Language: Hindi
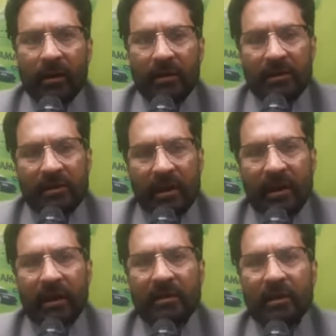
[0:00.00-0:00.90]
कि जिस
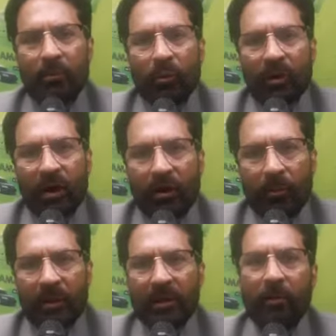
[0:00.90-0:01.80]
तरीके से बोनाल
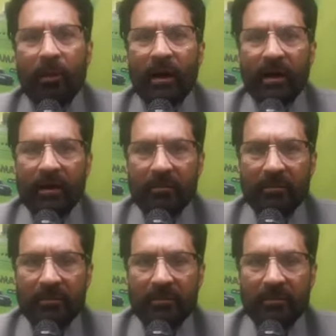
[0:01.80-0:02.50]
और बदकम्मा है